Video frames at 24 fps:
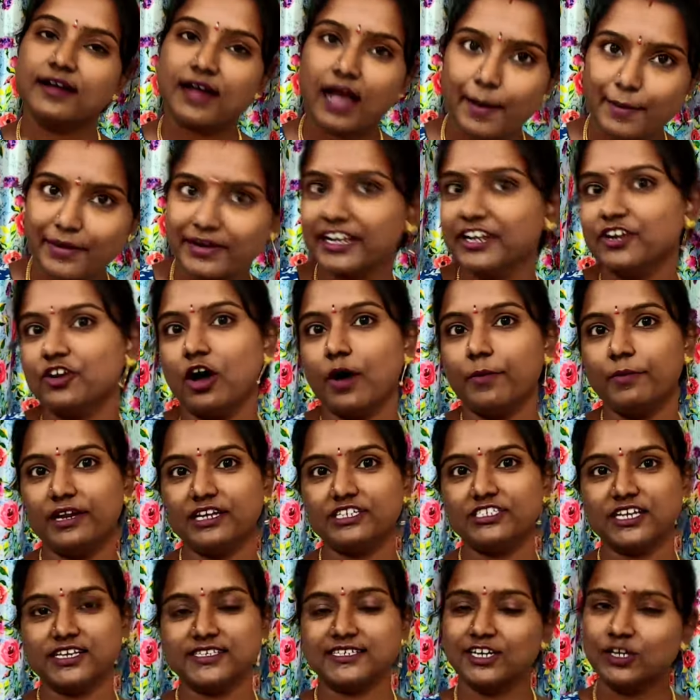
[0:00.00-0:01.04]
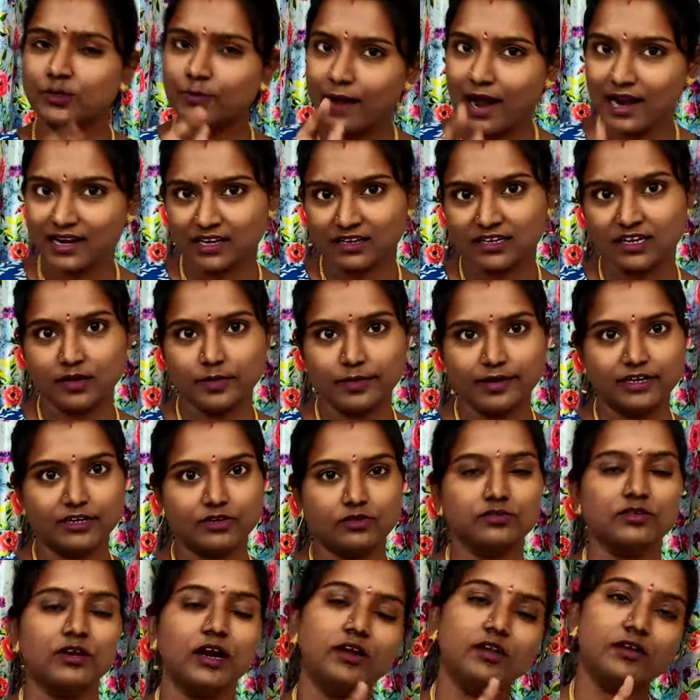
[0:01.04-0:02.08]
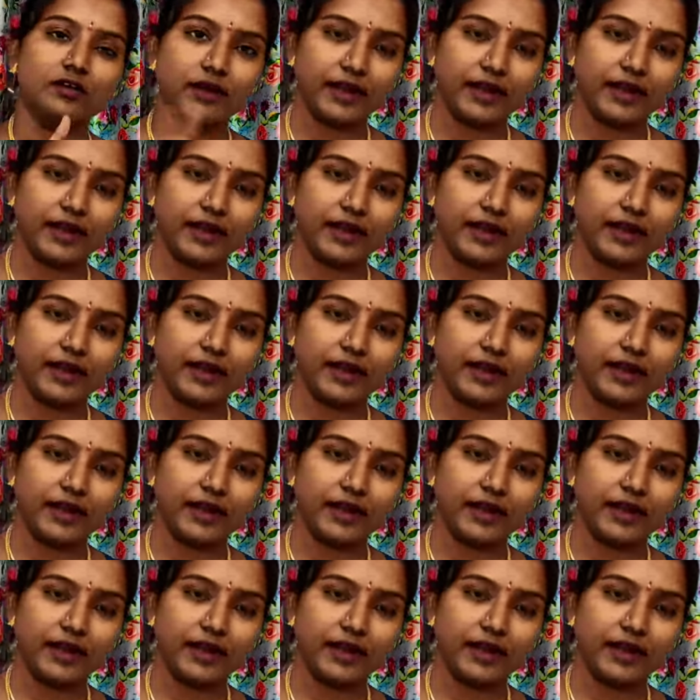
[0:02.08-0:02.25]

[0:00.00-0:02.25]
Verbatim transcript: కాబట్టి నామినేట్ చేశాడు మాట నిలబెట్టుకున్నాడు